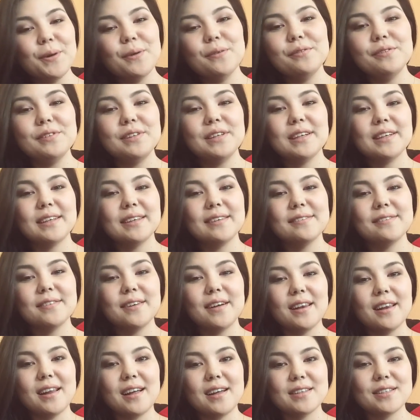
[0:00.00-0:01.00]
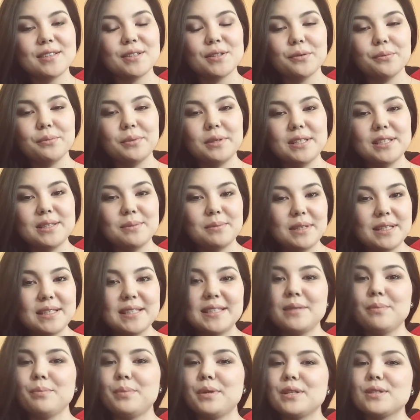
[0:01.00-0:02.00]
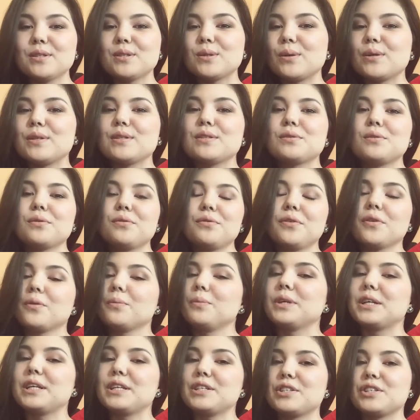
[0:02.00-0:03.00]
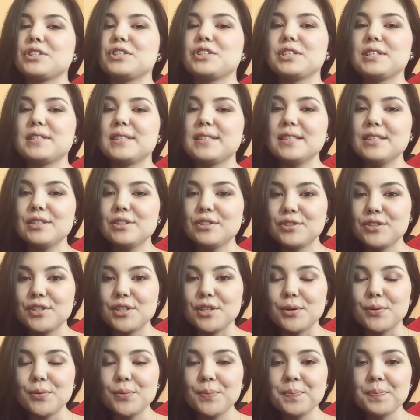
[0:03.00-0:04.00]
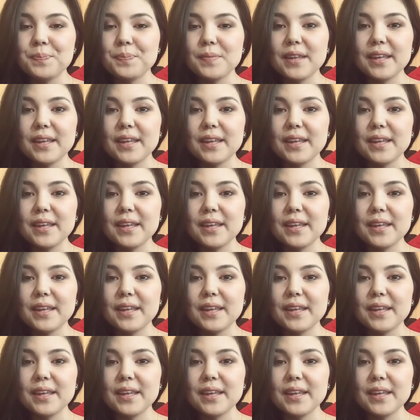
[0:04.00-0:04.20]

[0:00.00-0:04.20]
eu vim aqui falar sobre as minhas impressões do filme que a gente assistiu.